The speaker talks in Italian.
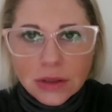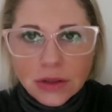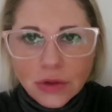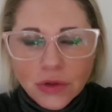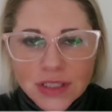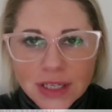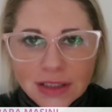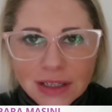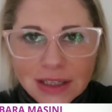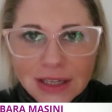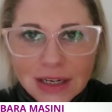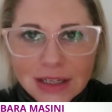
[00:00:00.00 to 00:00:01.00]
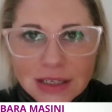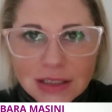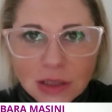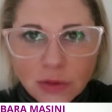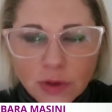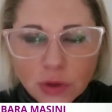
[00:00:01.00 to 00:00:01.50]
Nonostante in Italia sia
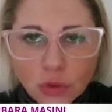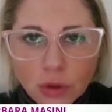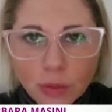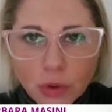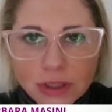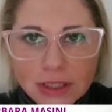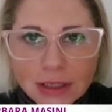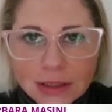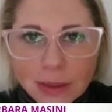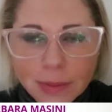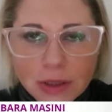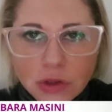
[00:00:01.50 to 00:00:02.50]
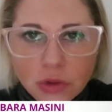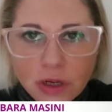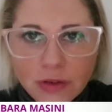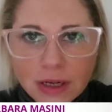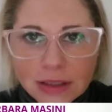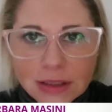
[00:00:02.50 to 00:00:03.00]
stato fatto un importante passo in
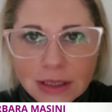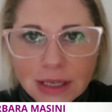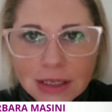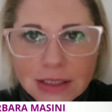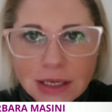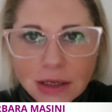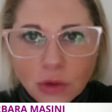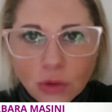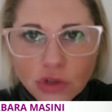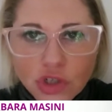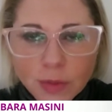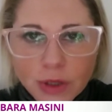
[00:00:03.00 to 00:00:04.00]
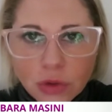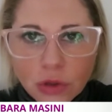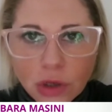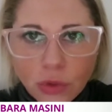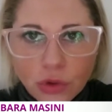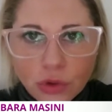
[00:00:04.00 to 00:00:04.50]
avanti grazie al riconoscimento
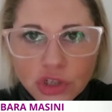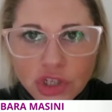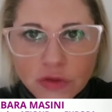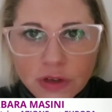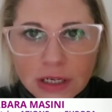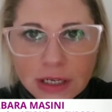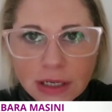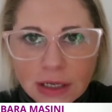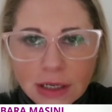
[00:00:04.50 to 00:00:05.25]
delle unioni civili,